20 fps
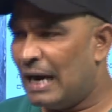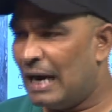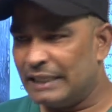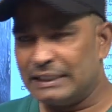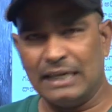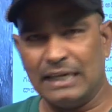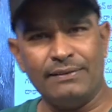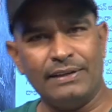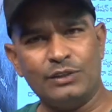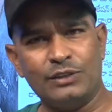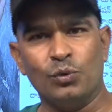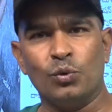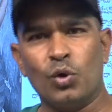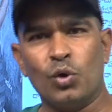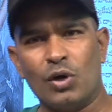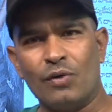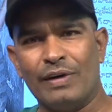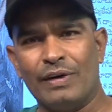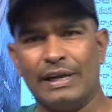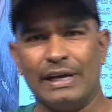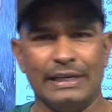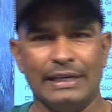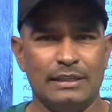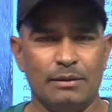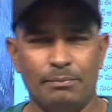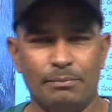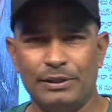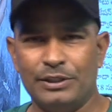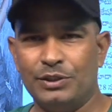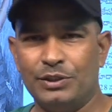ఆ తర్వాత ఇంకొక వర్గాన్ని
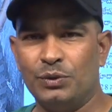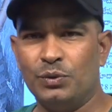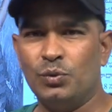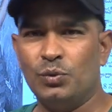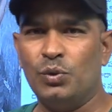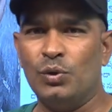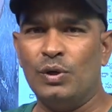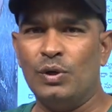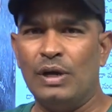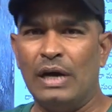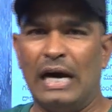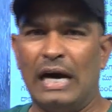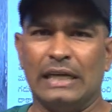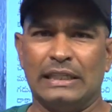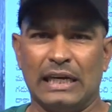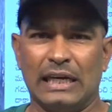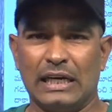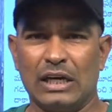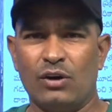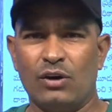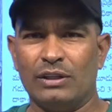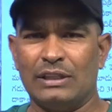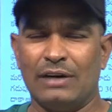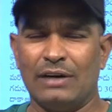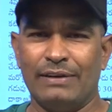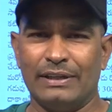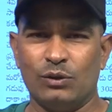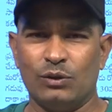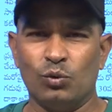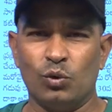చంపేసిండు ఆ
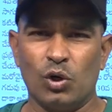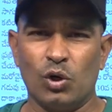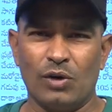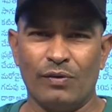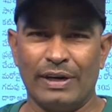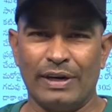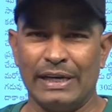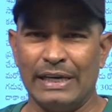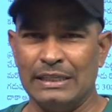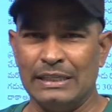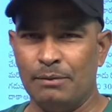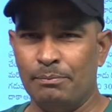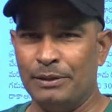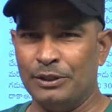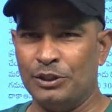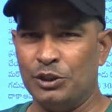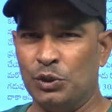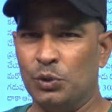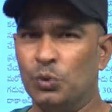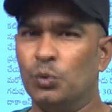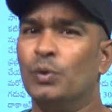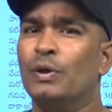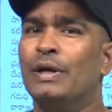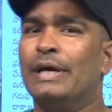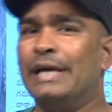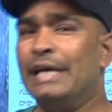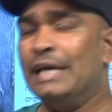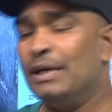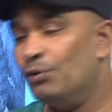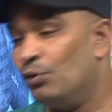తర్వాత ఇంకొక వర్గాన్ని చంపేసిండు
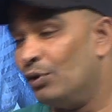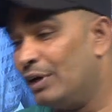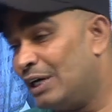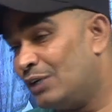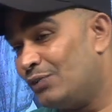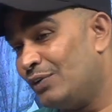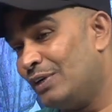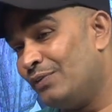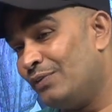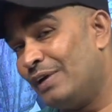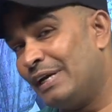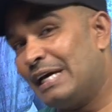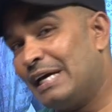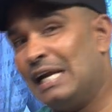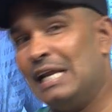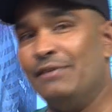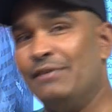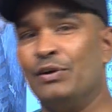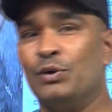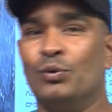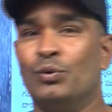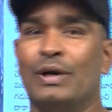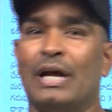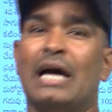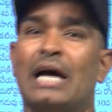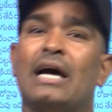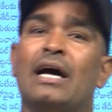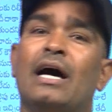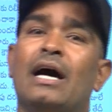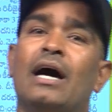ఈ ఉన్నటువంటి వర్గాలు ఏవి
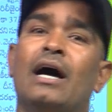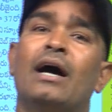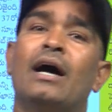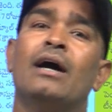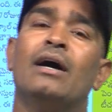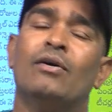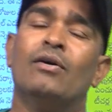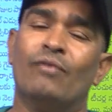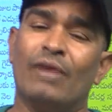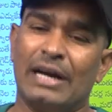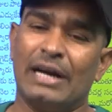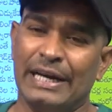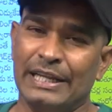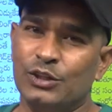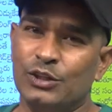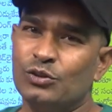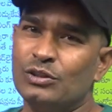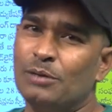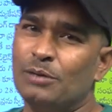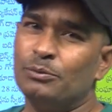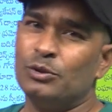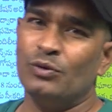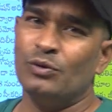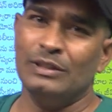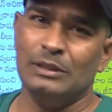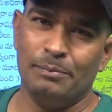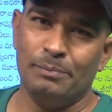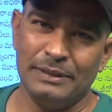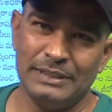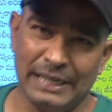కూడా వాళ్ళని ఎందుకు చంపుతున్నాం
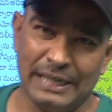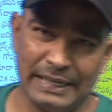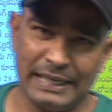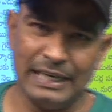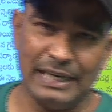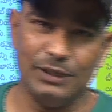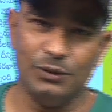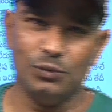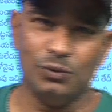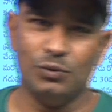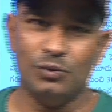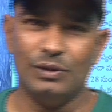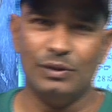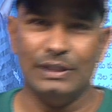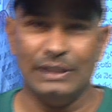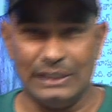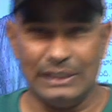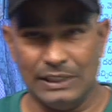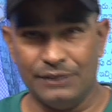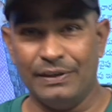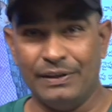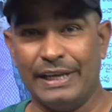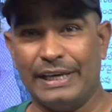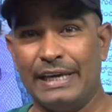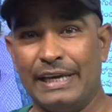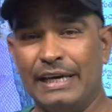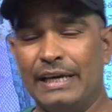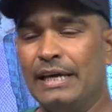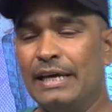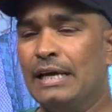అని చెప్పేసి అడగలేదు
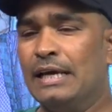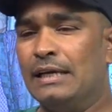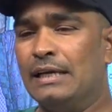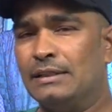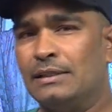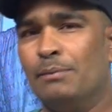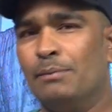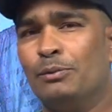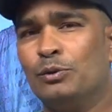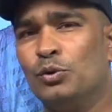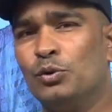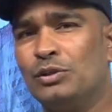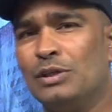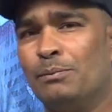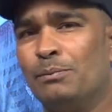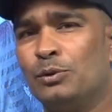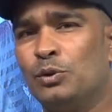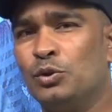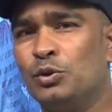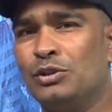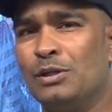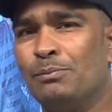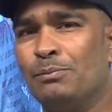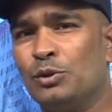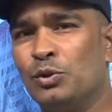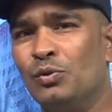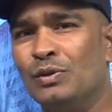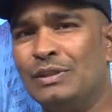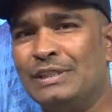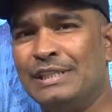చివరికి చంపుతూ చంపుతూ
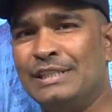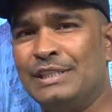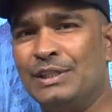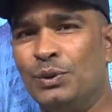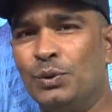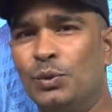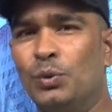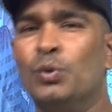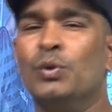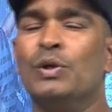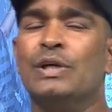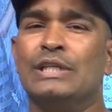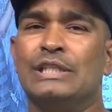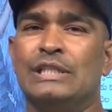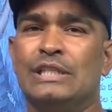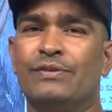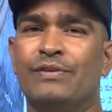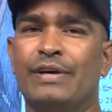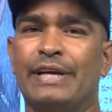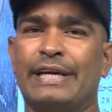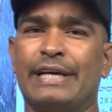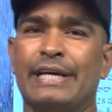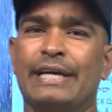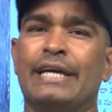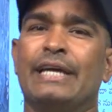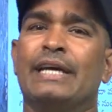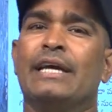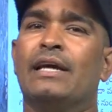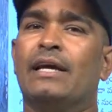చంపుతూ వచ్చేసిండు చివరికి